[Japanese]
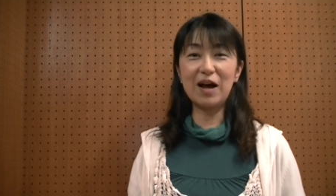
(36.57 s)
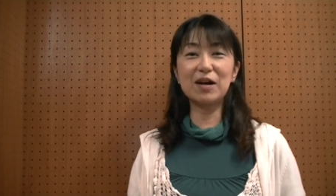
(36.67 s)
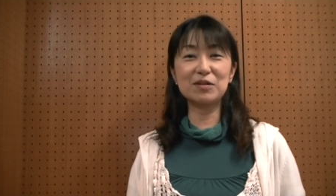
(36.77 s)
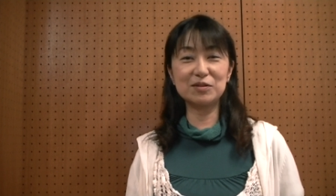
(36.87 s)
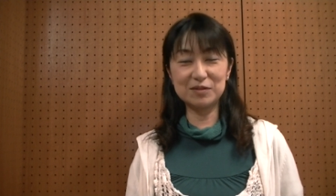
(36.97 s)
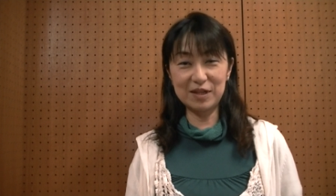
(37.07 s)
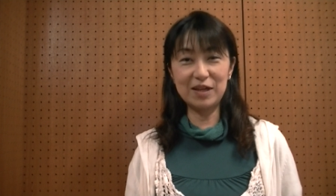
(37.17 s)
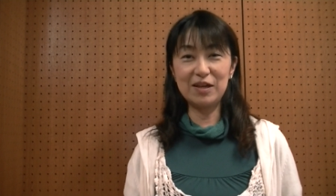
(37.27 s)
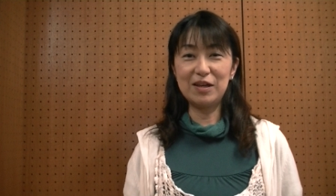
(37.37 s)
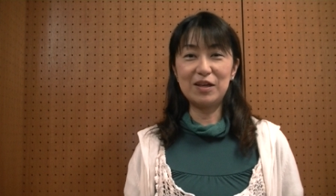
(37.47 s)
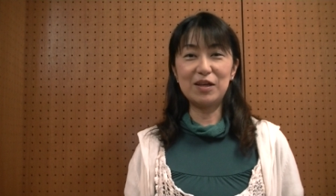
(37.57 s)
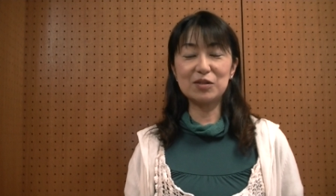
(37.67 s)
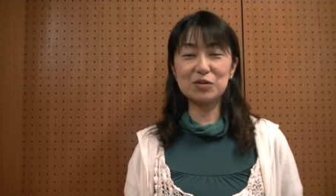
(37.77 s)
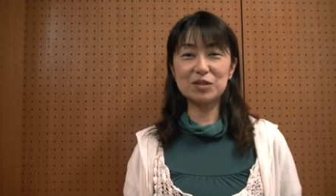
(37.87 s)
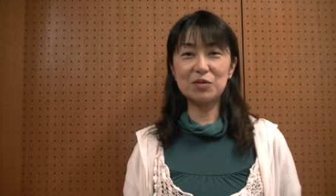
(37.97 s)
明るくて、えー、
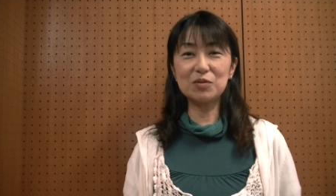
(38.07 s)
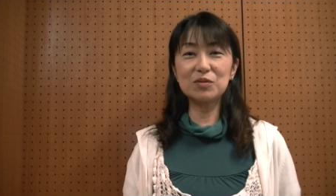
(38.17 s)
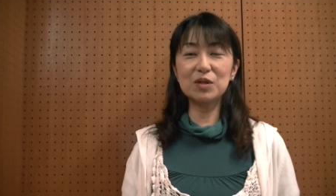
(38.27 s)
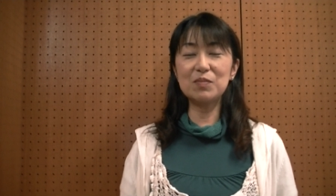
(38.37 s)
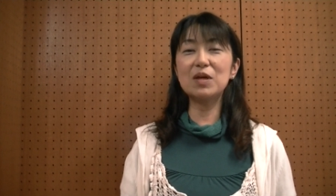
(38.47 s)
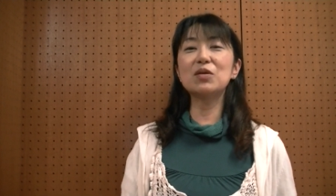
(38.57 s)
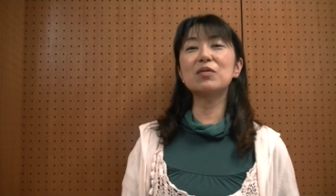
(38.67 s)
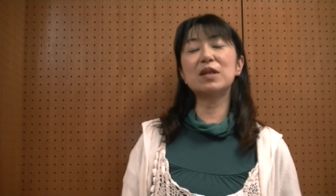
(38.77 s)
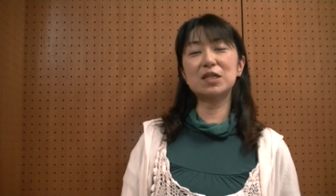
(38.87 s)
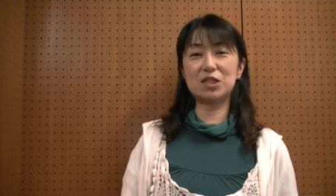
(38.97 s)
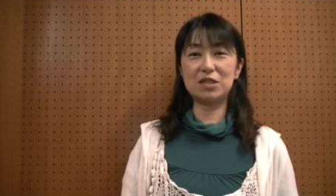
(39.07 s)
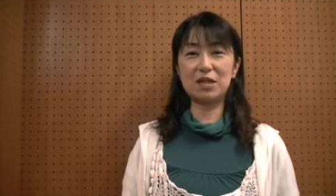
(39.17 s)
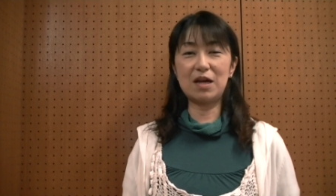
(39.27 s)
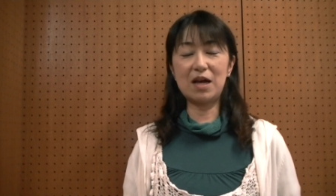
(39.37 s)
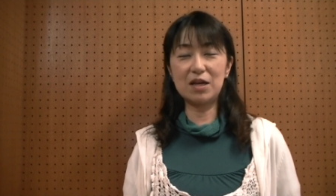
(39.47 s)
そして本当に勉強熱心
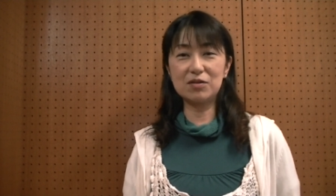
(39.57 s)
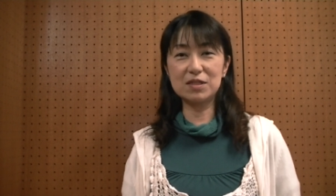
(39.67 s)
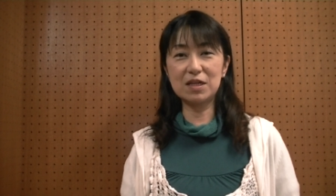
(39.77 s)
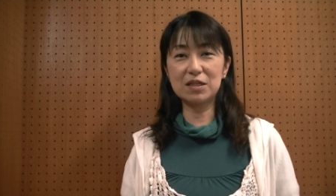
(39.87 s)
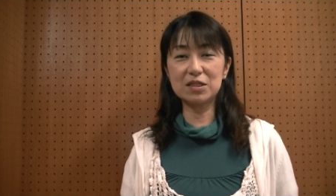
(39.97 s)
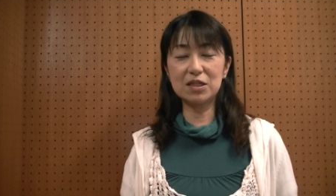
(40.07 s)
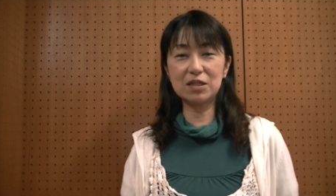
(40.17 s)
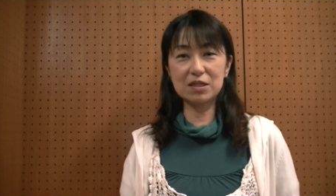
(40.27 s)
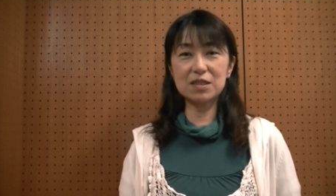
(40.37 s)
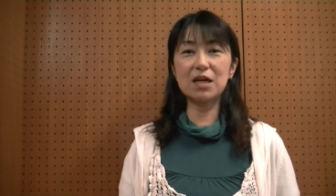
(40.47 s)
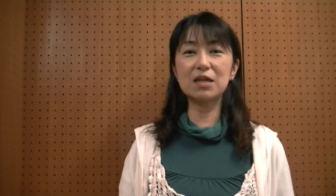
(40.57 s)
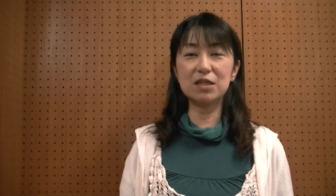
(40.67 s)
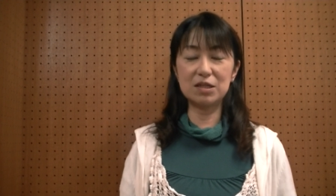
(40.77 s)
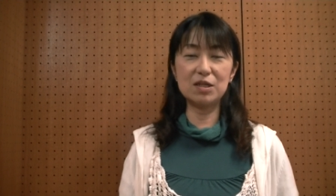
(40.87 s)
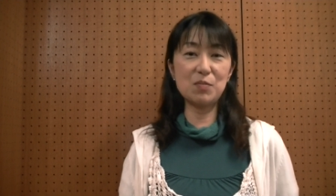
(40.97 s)
な俳優さんたちがたくさ
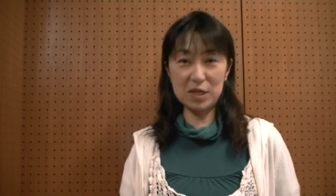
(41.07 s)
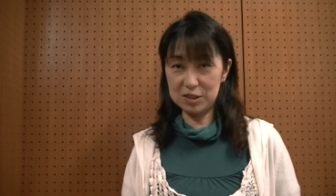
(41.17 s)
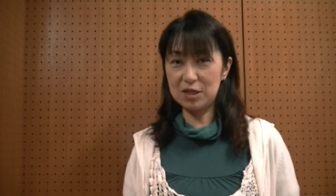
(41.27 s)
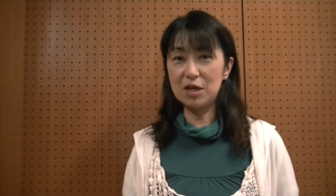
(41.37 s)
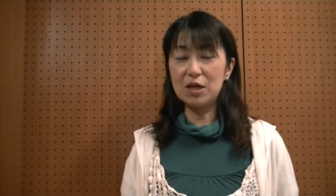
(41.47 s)
んいます